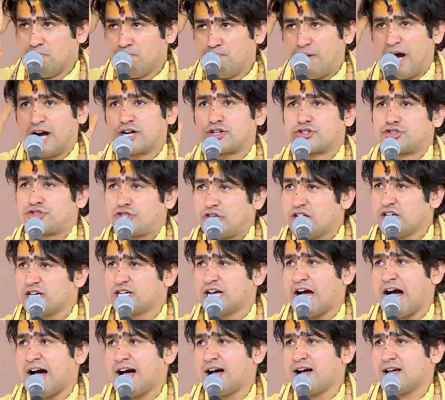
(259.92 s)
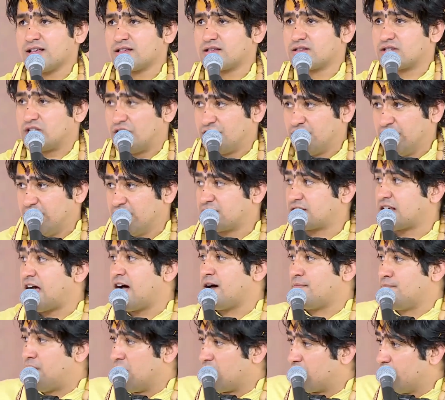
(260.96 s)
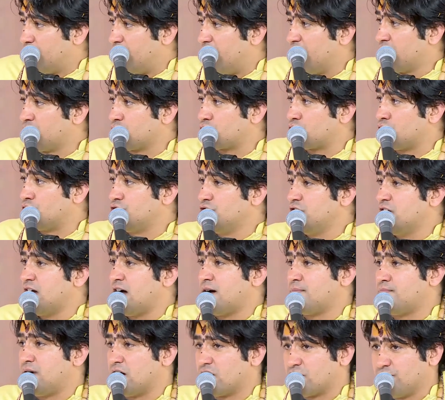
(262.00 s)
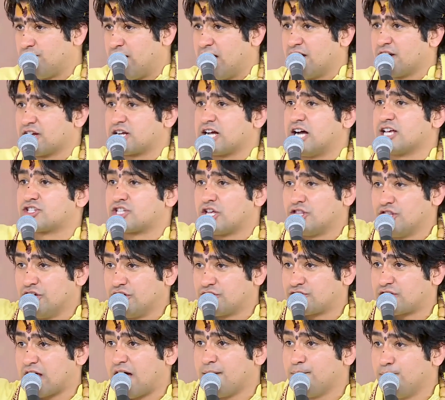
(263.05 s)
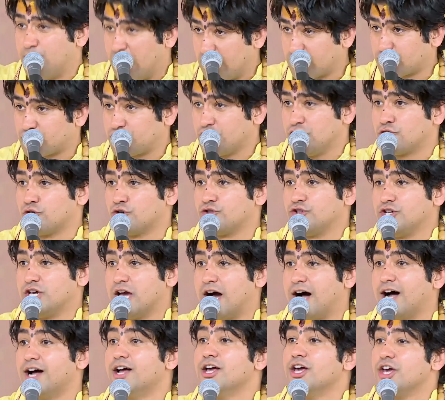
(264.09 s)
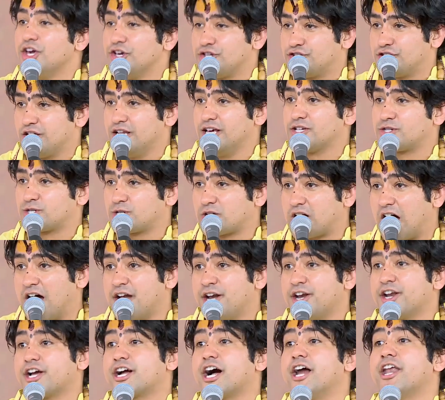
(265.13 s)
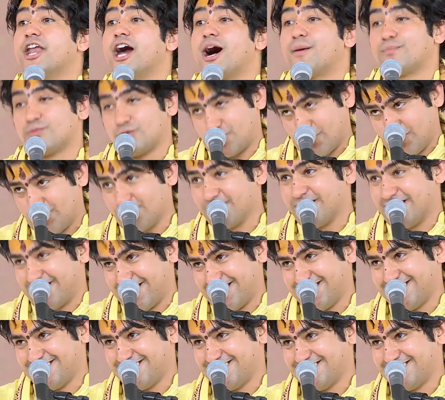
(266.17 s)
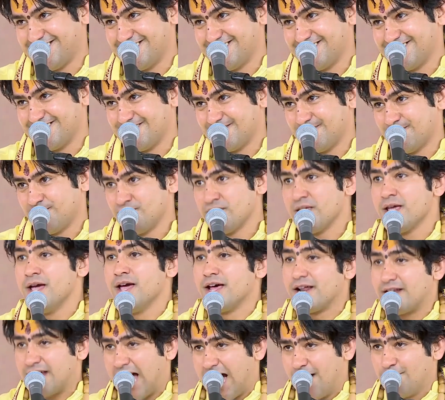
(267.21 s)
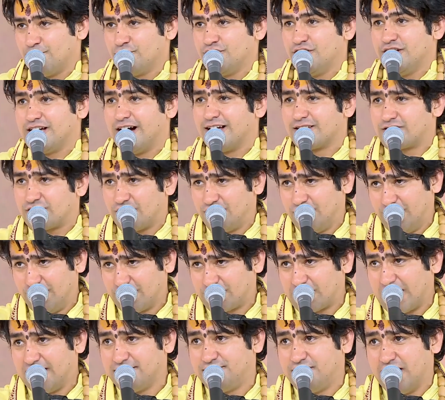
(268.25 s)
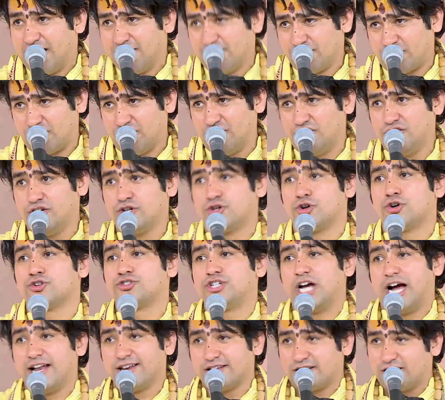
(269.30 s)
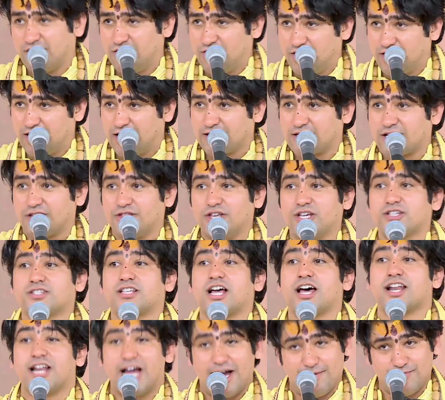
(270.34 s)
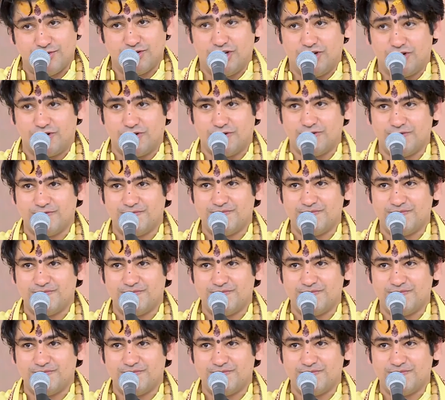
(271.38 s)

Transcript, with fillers: भक्ति का संदेशा भगवान को दिया भगवान का संदेशा भक्ति को दिया इसलिए इस कांड का नाम सुंदर है राम जी का संदेशा जानकी जी को जानकी जी का संदेशा राम जी को